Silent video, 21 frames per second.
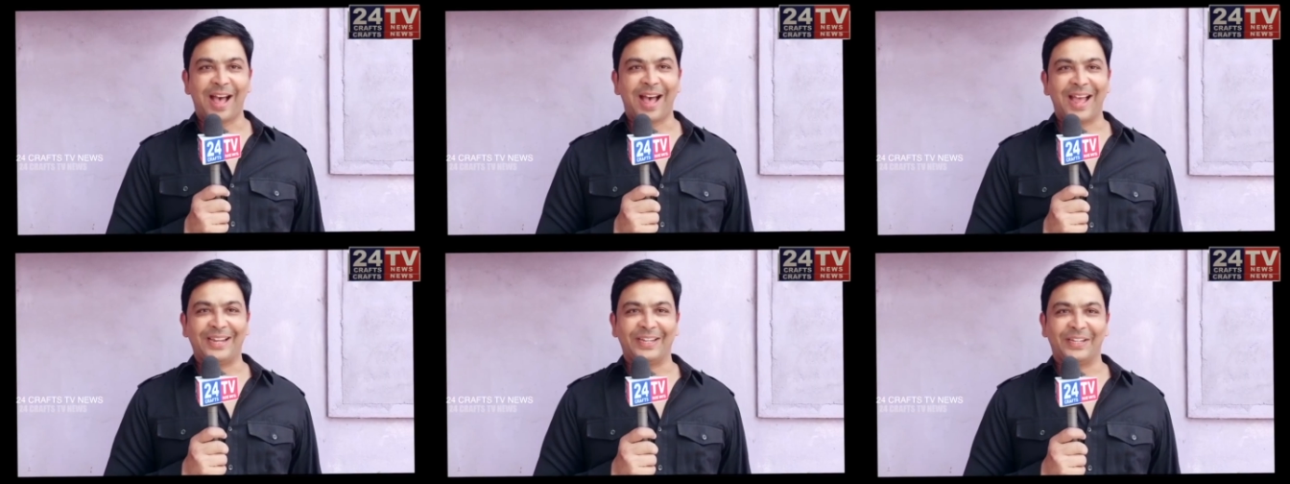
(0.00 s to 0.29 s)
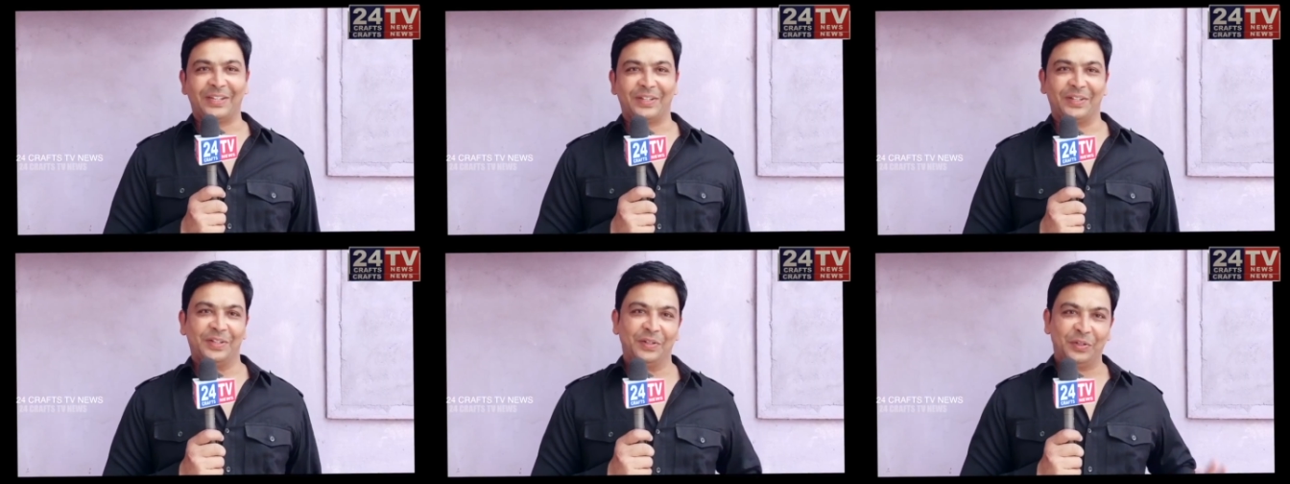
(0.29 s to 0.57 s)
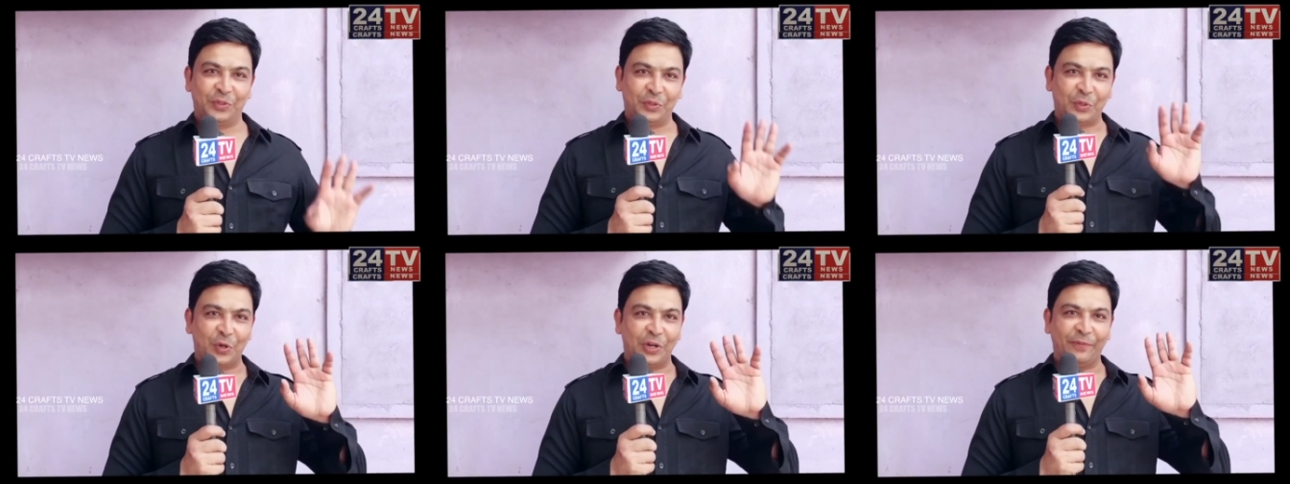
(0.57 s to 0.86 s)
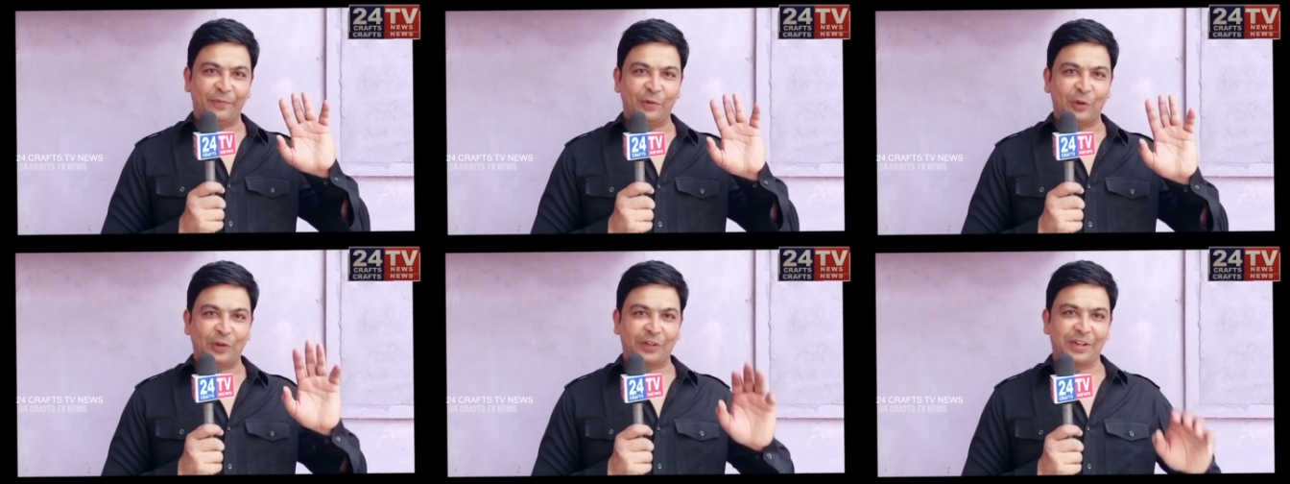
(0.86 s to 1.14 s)
హాయ్
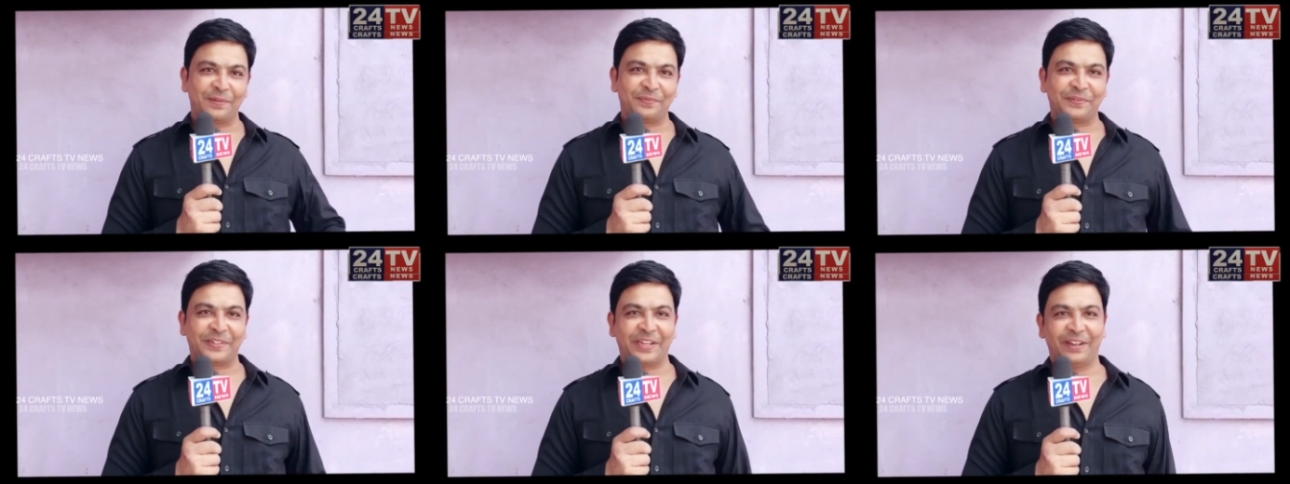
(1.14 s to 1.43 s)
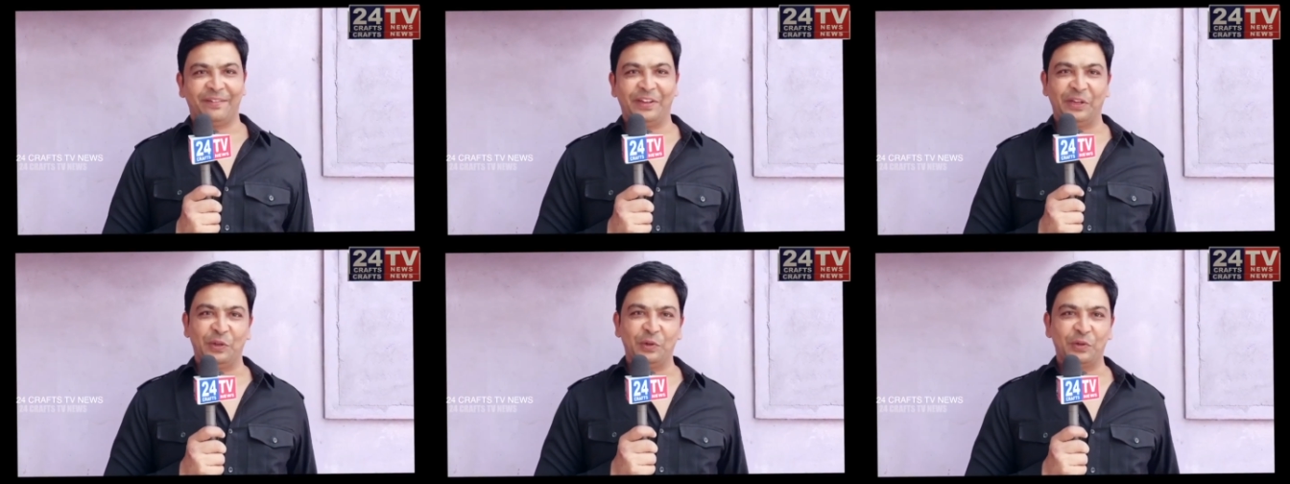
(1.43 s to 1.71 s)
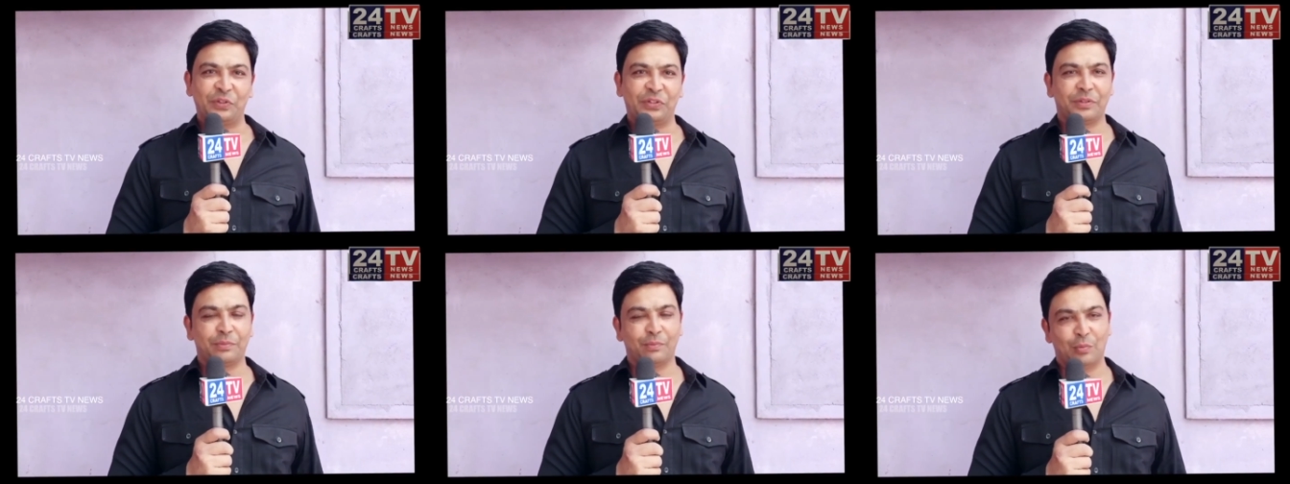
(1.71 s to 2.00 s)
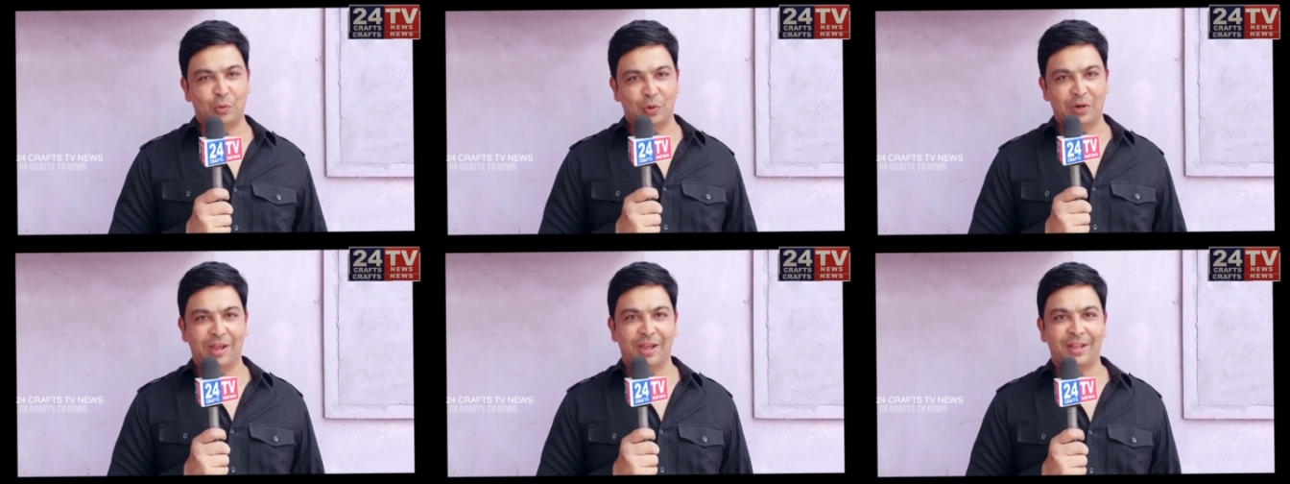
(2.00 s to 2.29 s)
ట్వంటీ ఫోర్ క్రాఫ్ట్ టీవీ న్యూస్
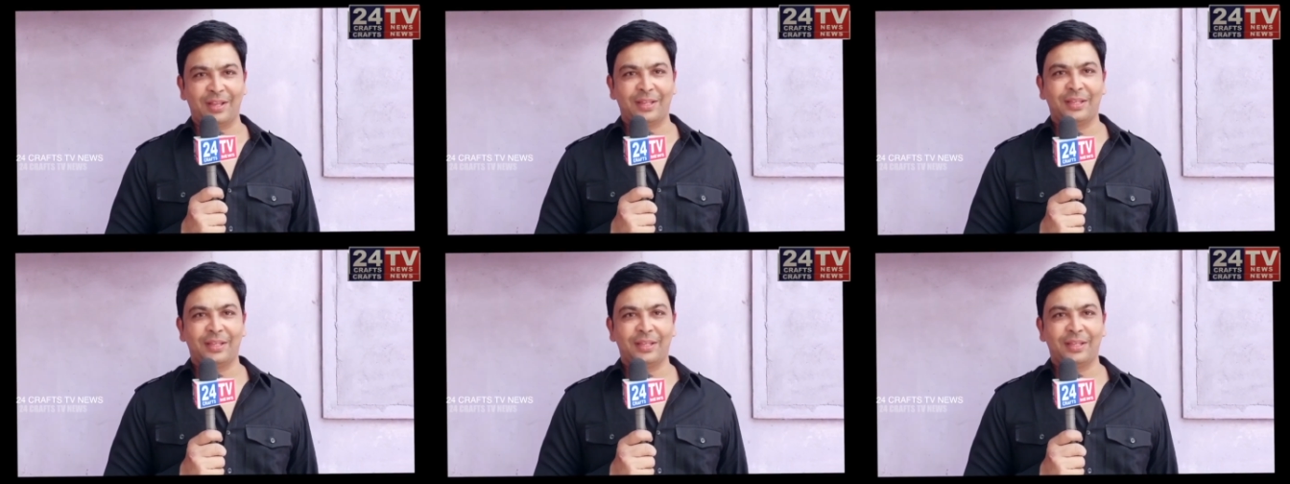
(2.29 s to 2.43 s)
మున్న